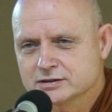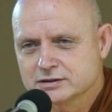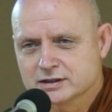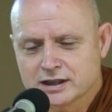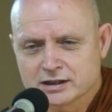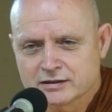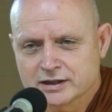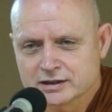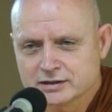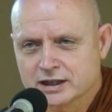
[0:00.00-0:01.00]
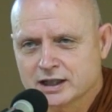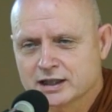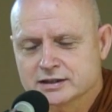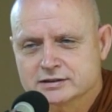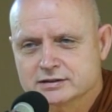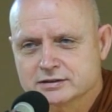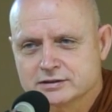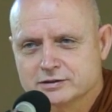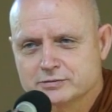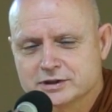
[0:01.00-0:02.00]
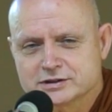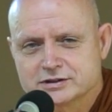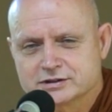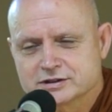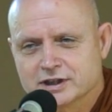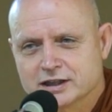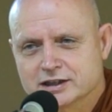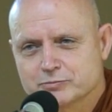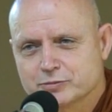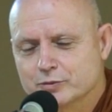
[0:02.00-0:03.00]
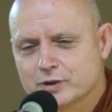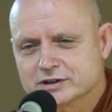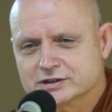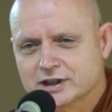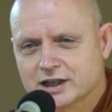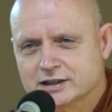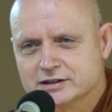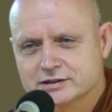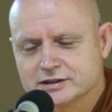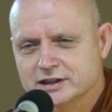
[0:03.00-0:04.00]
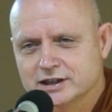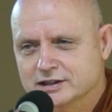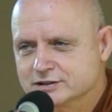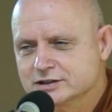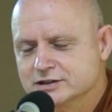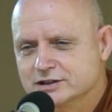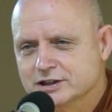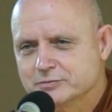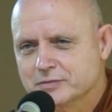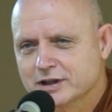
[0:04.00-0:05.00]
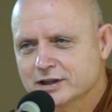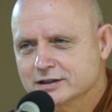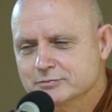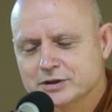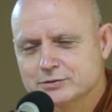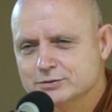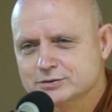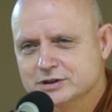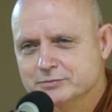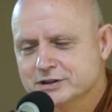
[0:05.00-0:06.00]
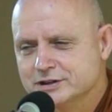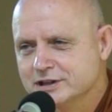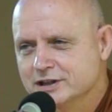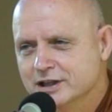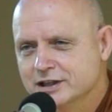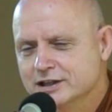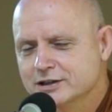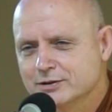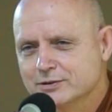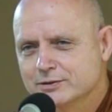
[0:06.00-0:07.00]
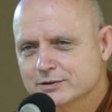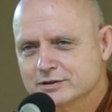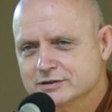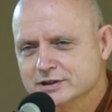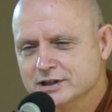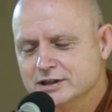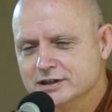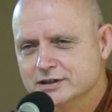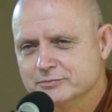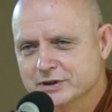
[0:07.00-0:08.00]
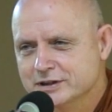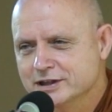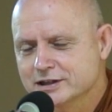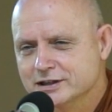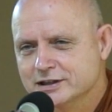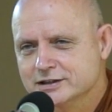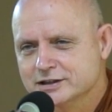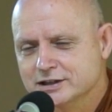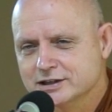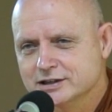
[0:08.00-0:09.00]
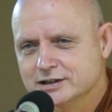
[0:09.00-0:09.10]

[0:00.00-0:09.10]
ซึ่งถ้าใครเคยอ่านหรือว่าศึกษาทางประวัติศาสตร์เรื่องนี้อัศจรรย์มาก ไม่รู้จะมีที่ไหนในโลกที่เป็นอย่างนี้ที่